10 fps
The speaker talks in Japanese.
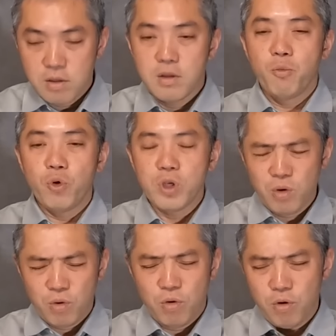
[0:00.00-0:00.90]
もう一
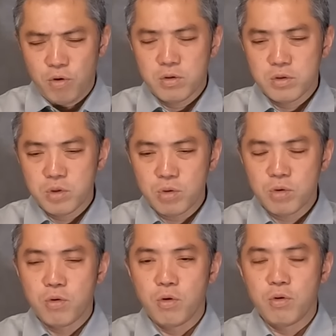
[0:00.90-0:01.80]
個ちょっ
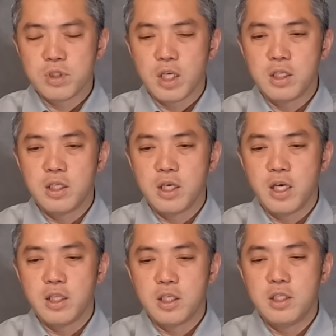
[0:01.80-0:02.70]
とこう最近あ
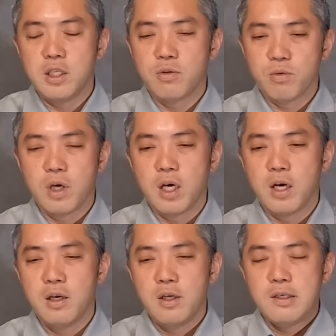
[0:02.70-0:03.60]
やね気になるの
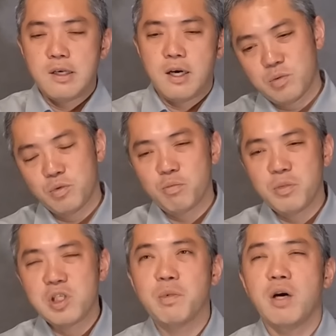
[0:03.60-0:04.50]
が自分の
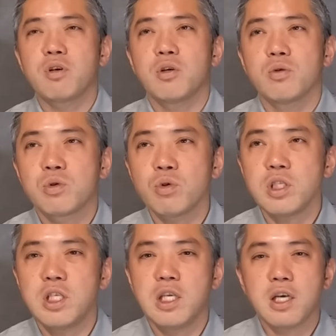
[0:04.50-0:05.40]
ミスもあるけど少
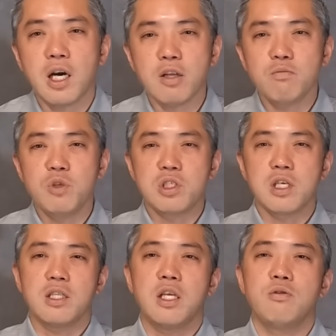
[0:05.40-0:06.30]
し引っかかるミス
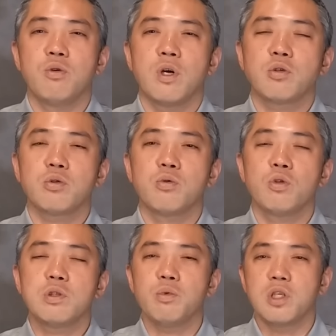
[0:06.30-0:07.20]
が出るのがちょっとど
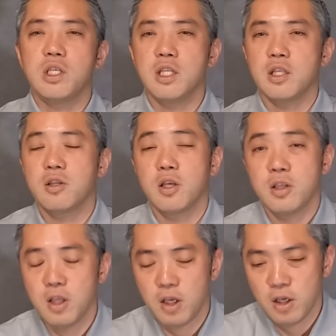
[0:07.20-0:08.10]
うしても気になってい
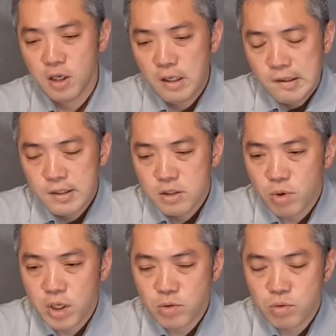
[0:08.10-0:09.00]
て
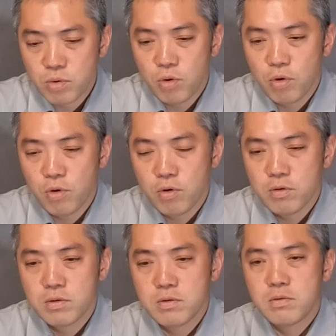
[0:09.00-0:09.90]
それがちょっと
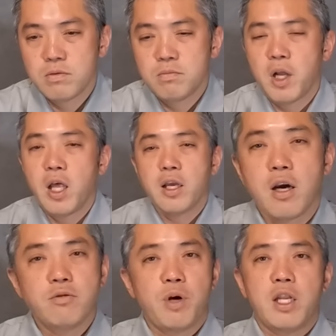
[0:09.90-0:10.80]
こう、まあ、
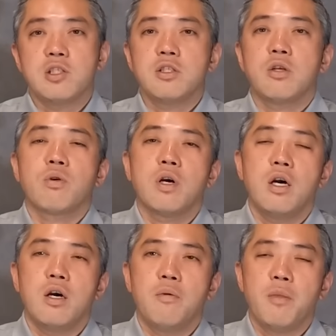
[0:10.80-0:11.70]
閣の話なの
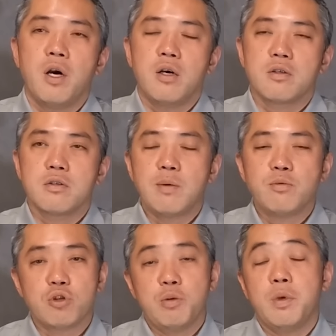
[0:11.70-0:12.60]
か、まあ、
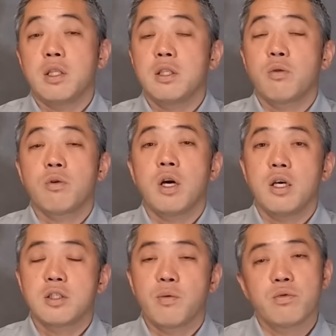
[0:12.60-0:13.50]
クラブの組み方なの
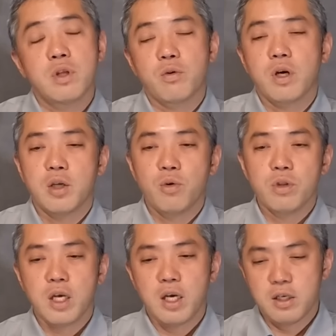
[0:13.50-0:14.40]
かシャフなのかいろ
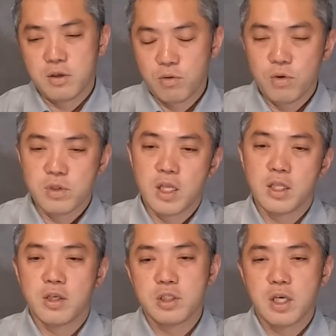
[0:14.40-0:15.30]
んなこう選
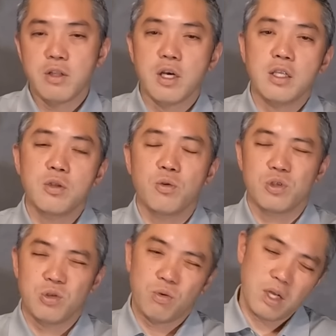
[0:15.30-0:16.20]
択肢がある中でどう
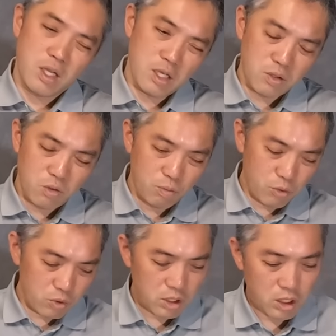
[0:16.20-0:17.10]
しようかなと
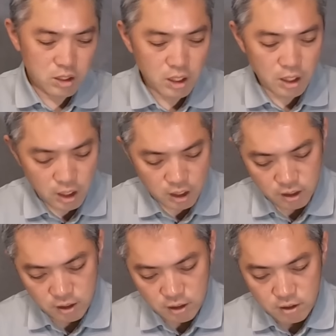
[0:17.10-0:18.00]
思っていたら、
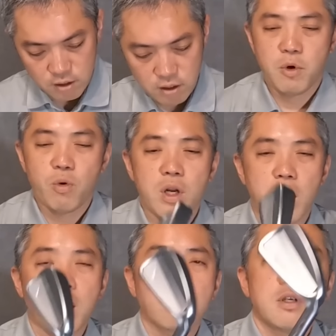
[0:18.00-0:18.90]
まあ、これ
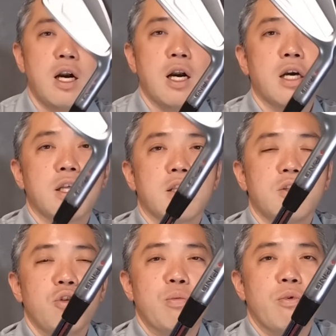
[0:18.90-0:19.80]
来閣が赤
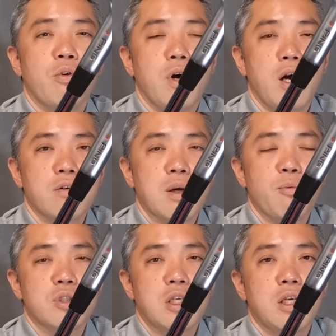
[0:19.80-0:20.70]
だっていうのもあるか
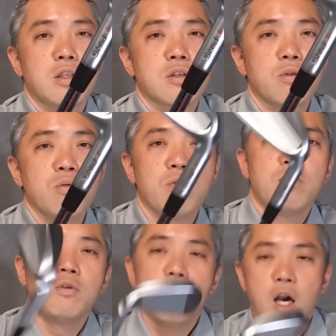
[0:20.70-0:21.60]
もしれないんですけど
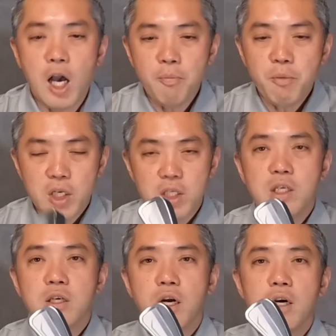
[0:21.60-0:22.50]
あんまり
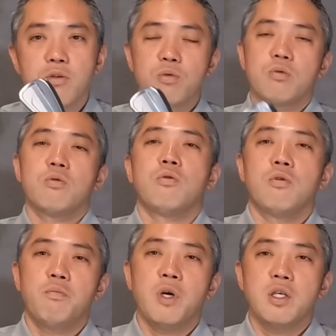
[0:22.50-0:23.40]
引っかかるこ
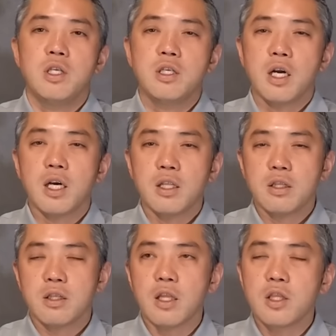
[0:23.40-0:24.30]
と、まあ、引っかかっ
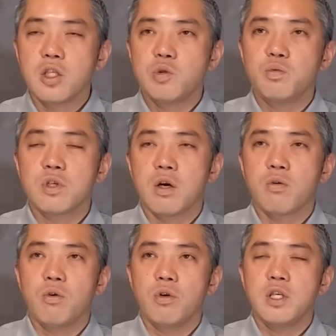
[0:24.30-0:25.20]
たって自分が
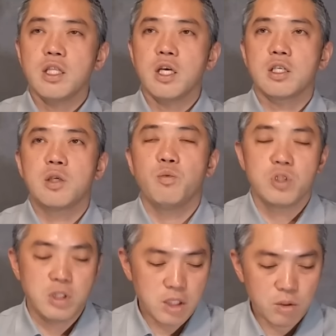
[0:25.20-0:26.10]
こう嫌な気持
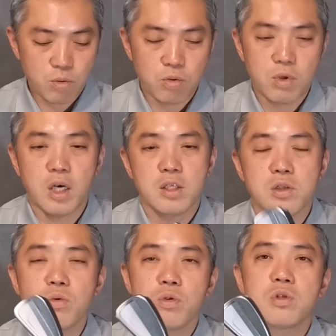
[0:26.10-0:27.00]
ちになることが
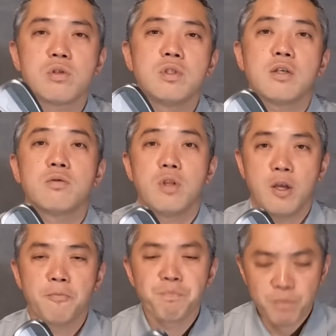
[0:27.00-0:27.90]
すごい少なく
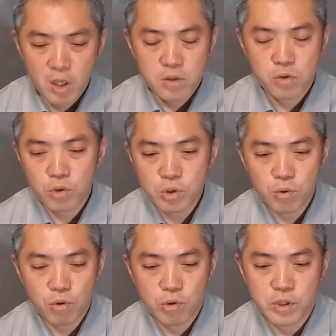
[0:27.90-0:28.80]
てその日
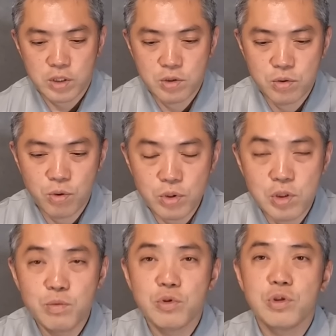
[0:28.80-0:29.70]
のゴルフがすごい
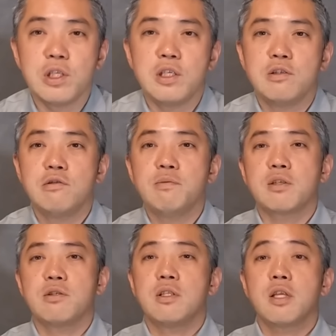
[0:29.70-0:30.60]
スムーズにうま
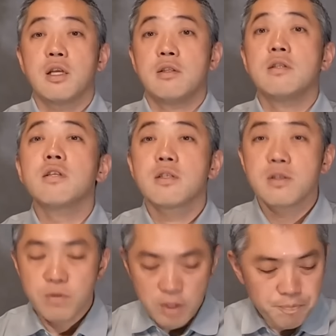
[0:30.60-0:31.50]
くいったんで
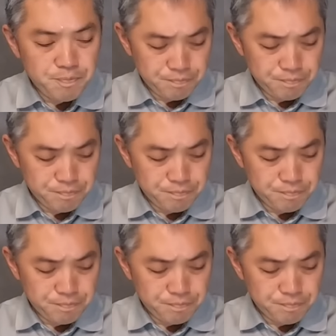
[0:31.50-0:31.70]
すよね。